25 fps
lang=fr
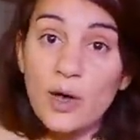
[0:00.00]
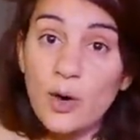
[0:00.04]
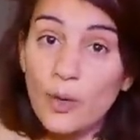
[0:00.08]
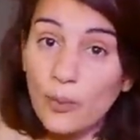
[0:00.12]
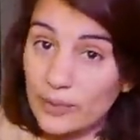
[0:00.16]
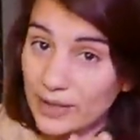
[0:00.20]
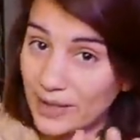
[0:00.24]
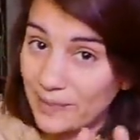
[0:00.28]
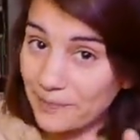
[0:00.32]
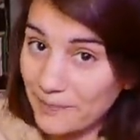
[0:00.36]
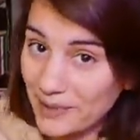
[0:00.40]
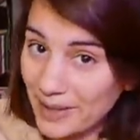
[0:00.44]

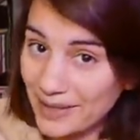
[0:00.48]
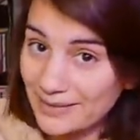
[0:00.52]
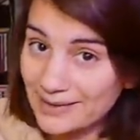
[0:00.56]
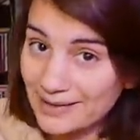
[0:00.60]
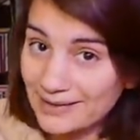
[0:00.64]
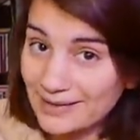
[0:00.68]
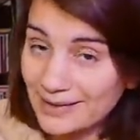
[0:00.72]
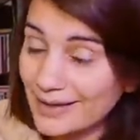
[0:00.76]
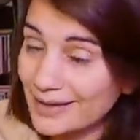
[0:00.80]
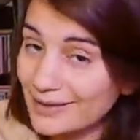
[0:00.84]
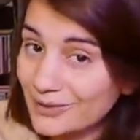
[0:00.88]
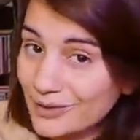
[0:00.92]
On n'est pas
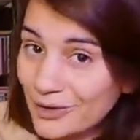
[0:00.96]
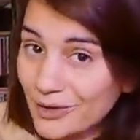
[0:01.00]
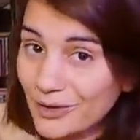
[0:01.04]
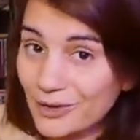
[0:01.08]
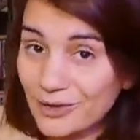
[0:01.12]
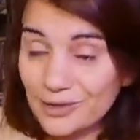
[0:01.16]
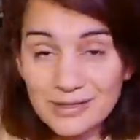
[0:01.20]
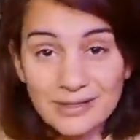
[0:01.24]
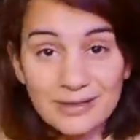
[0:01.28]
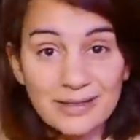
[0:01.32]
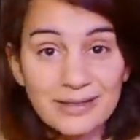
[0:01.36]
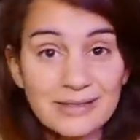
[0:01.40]
des
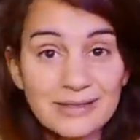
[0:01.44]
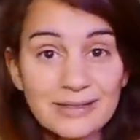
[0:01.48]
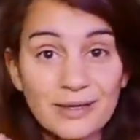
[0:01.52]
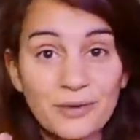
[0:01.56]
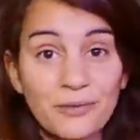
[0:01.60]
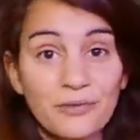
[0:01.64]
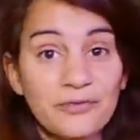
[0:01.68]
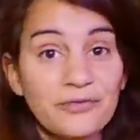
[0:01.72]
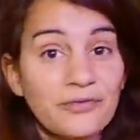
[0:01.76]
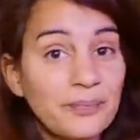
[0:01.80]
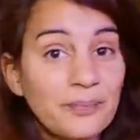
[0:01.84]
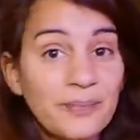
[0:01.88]
traders, c'est-à-dire
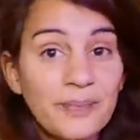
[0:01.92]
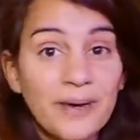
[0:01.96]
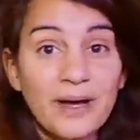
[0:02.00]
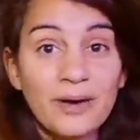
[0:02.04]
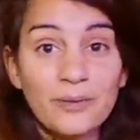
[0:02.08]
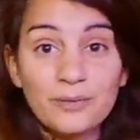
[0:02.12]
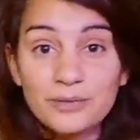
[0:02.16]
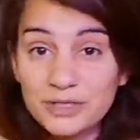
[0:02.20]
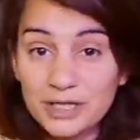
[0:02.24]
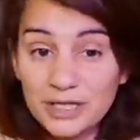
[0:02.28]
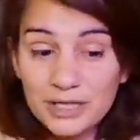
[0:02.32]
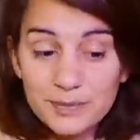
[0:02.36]
qu'on fait pas,
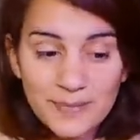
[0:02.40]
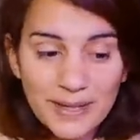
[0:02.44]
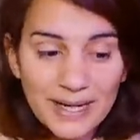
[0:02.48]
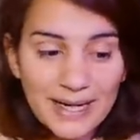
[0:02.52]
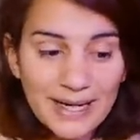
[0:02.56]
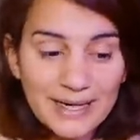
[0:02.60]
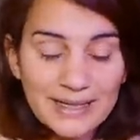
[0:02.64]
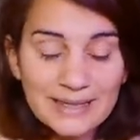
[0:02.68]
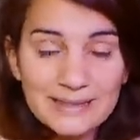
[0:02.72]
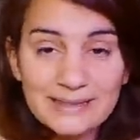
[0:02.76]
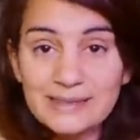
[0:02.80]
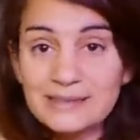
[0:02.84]
on cherche pas
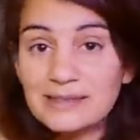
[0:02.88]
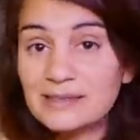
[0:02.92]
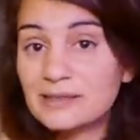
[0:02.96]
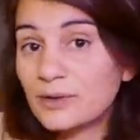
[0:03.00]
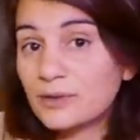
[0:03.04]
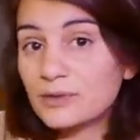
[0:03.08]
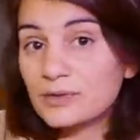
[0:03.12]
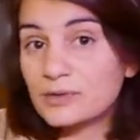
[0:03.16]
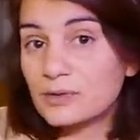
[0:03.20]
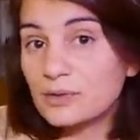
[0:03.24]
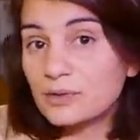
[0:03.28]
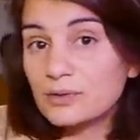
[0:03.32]
la
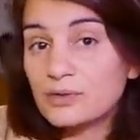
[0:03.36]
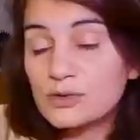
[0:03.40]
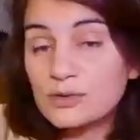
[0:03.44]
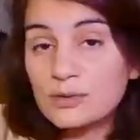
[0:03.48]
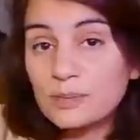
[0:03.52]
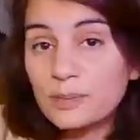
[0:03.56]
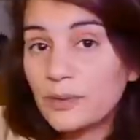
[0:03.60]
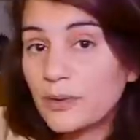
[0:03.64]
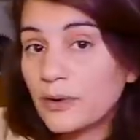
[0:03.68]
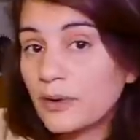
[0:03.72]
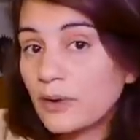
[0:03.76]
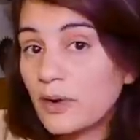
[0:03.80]
résistance, le
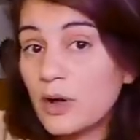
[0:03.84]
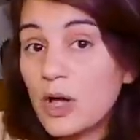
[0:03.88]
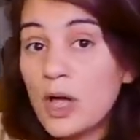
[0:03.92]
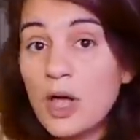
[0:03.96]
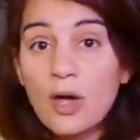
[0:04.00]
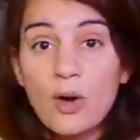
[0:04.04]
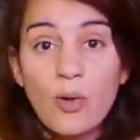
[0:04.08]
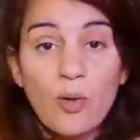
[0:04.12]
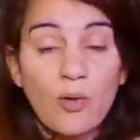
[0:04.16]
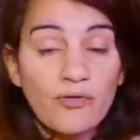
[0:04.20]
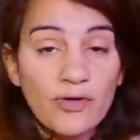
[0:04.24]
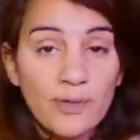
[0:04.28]
support,
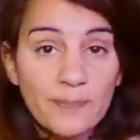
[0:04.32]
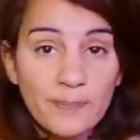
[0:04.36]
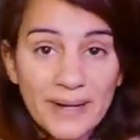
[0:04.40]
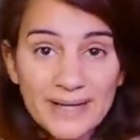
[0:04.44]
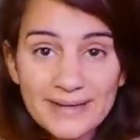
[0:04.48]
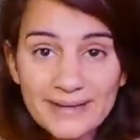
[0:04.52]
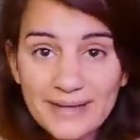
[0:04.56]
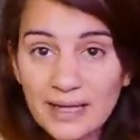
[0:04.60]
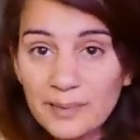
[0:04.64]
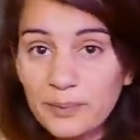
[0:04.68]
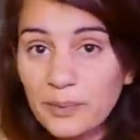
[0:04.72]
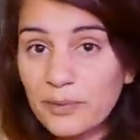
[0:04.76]
on fait pas
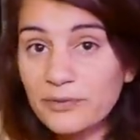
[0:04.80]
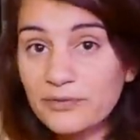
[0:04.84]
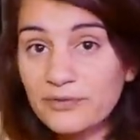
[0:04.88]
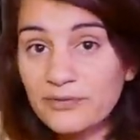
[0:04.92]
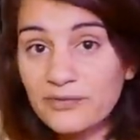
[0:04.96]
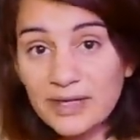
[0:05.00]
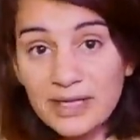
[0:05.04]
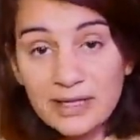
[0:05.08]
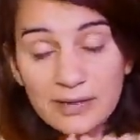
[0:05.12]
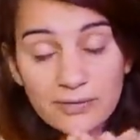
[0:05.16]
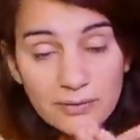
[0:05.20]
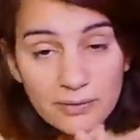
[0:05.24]
tech
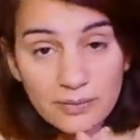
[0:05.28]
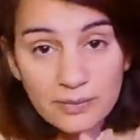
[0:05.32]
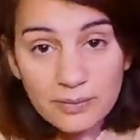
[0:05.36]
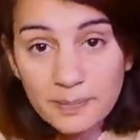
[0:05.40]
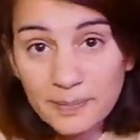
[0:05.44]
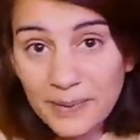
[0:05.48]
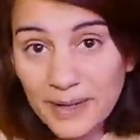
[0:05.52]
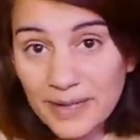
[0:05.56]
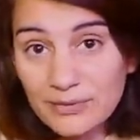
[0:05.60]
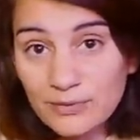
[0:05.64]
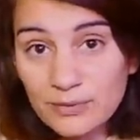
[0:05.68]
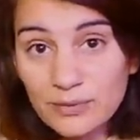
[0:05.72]
profit, euh,
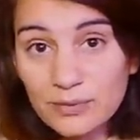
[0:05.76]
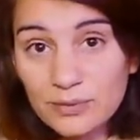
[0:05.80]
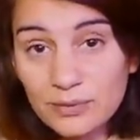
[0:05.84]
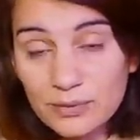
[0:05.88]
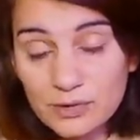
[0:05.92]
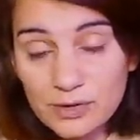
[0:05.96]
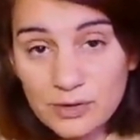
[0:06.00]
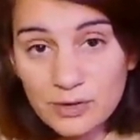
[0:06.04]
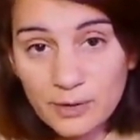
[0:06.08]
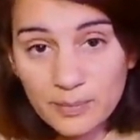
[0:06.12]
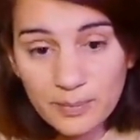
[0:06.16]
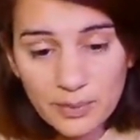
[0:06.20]
pas de
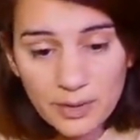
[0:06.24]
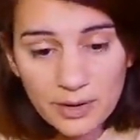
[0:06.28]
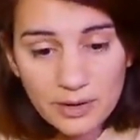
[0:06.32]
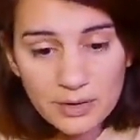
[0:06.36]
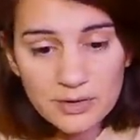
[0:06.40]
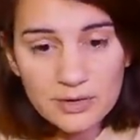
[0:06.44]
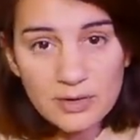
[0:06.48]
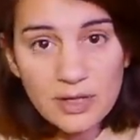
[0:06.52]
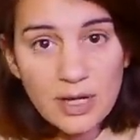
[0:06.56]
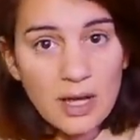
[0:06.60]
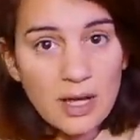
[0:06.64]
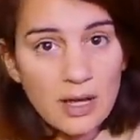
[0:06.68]
stop loss